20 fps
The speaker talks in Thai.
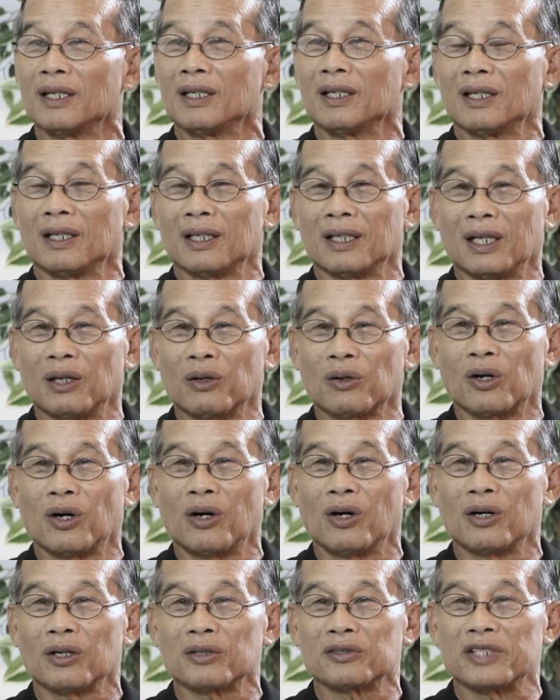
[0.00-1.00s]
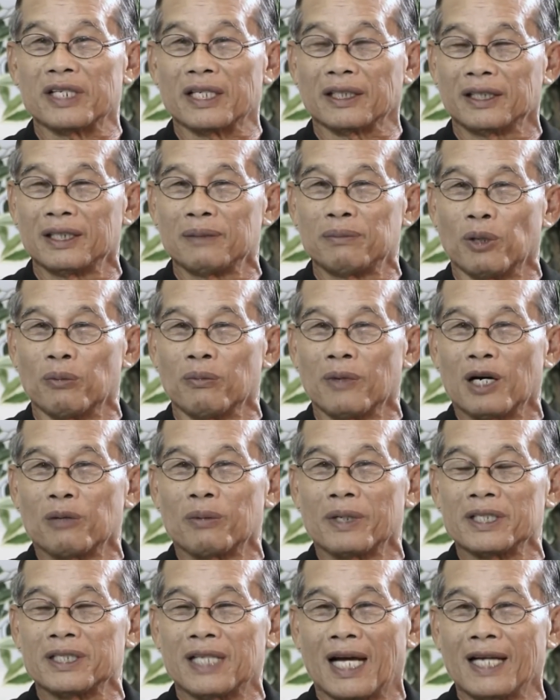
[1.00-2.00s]
ครับ แล้วก็สิ่งที่ผมเอา
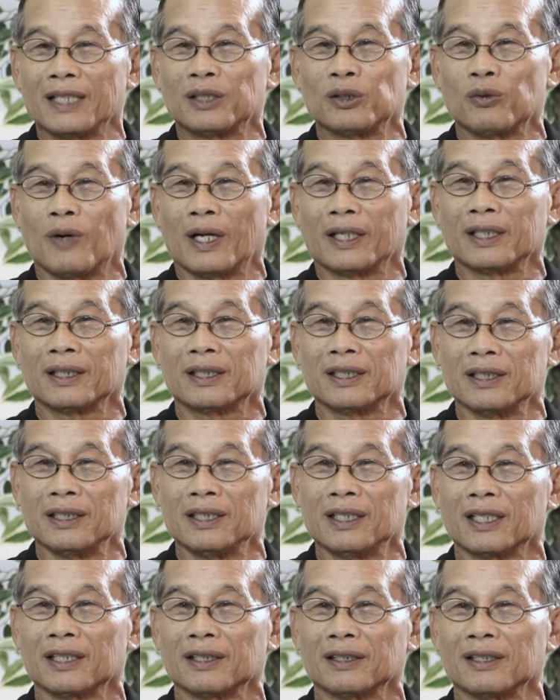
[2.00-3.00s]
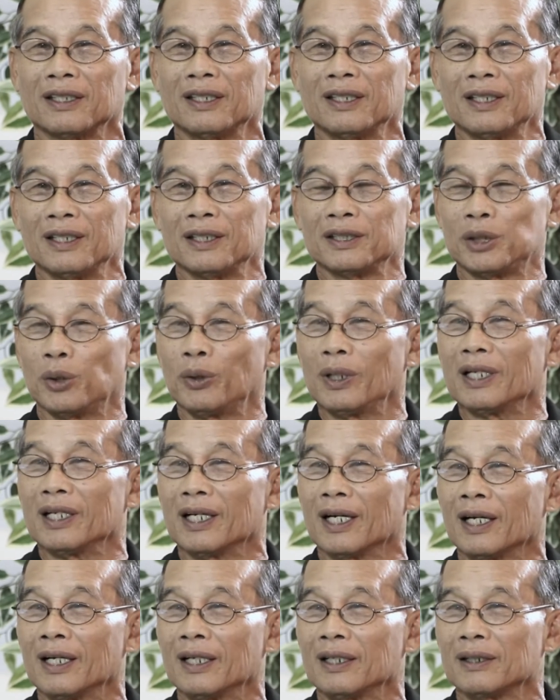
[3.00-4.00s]
ไปใช้ทุกวันนี้คือเรื่องช่วยเหลื
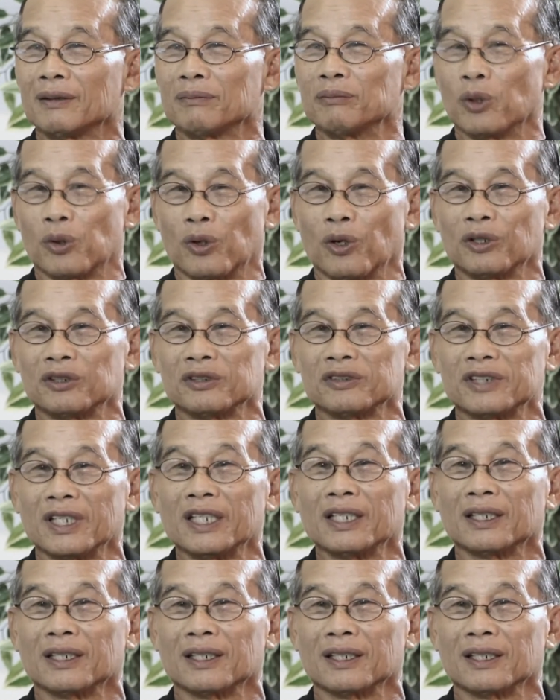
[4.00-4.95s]
อ บุคคลซึ่ง